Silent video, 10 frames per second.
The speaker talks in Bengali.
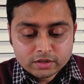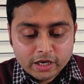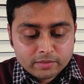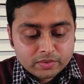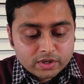
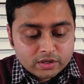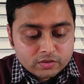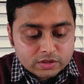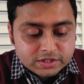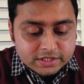তারপরে
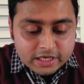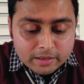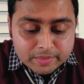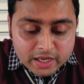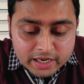হচ্ছে
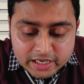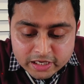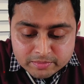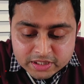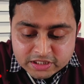আপনার
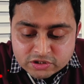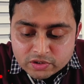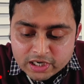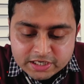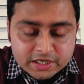
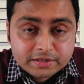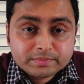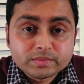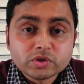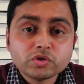ইনভাইটেশন লেটার
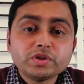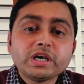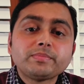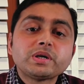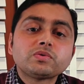যদি
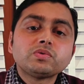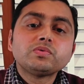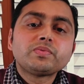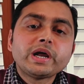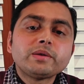আপনার কোনো
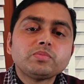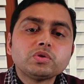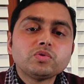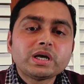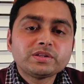ফ্রেন্ড
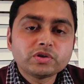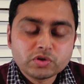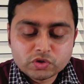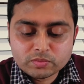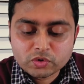বন্ধু আত্মীয়
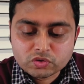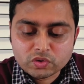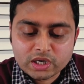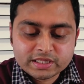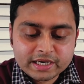স্বজন
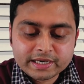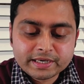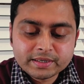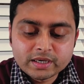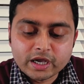পর্তুগালে থাকে
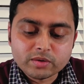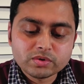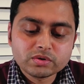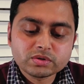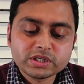
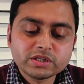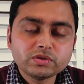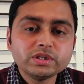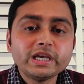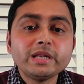এবং সে
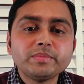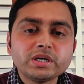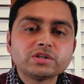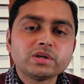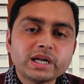যদি
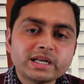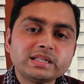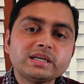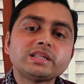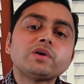ইনভাইটেশন লেটার
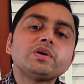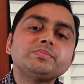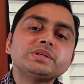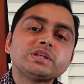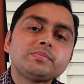দেয় তাহলে
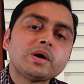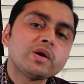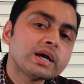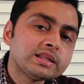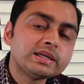ভিসা
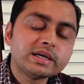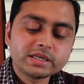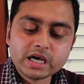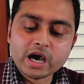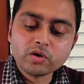পাওয়ার ক্ষেত্রে
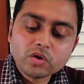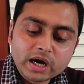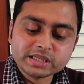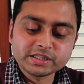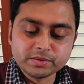এটা আরও
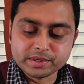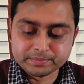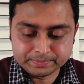কাজে দিবে